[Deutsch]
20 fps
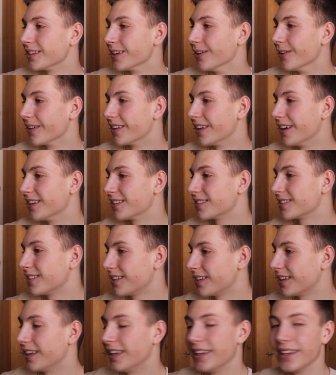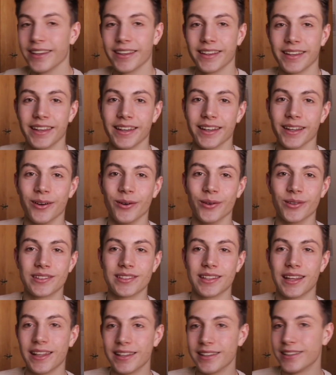ich auch nice. Ehre gehen
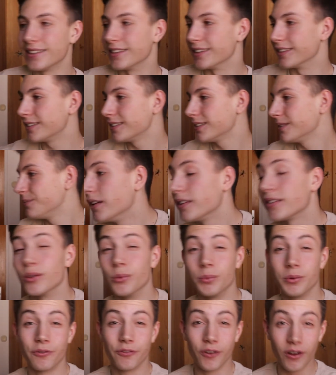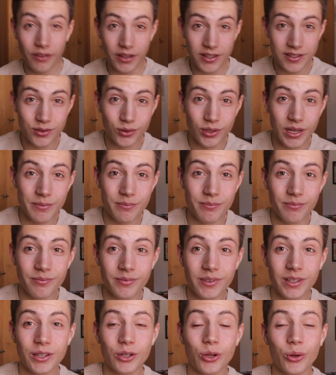raus an dich. So, bevor wir zu dem
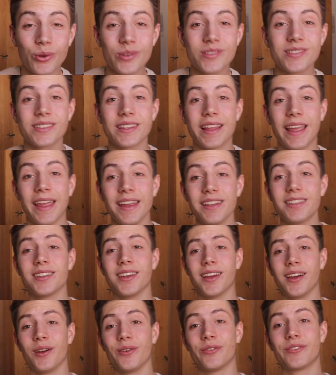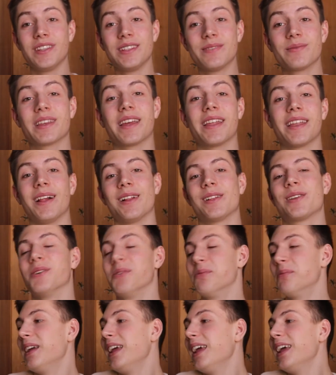größten Hater auf diesem Kanal
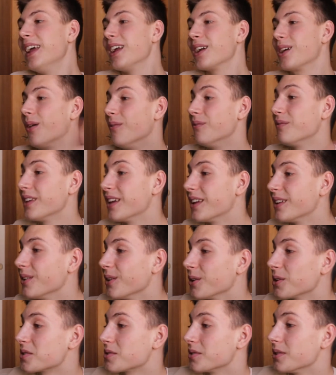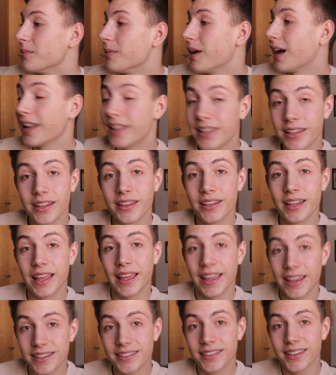kommen, kommen wir noch zu einem anderen
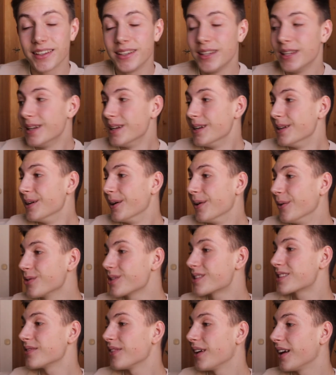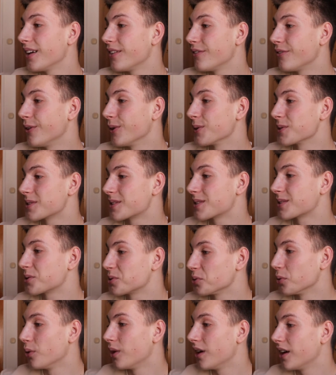Hater und zwar von
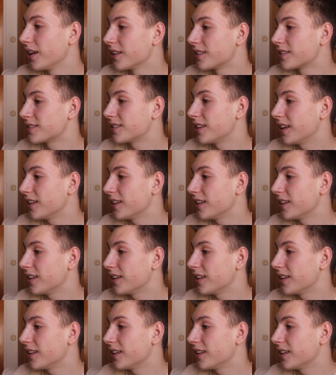Soa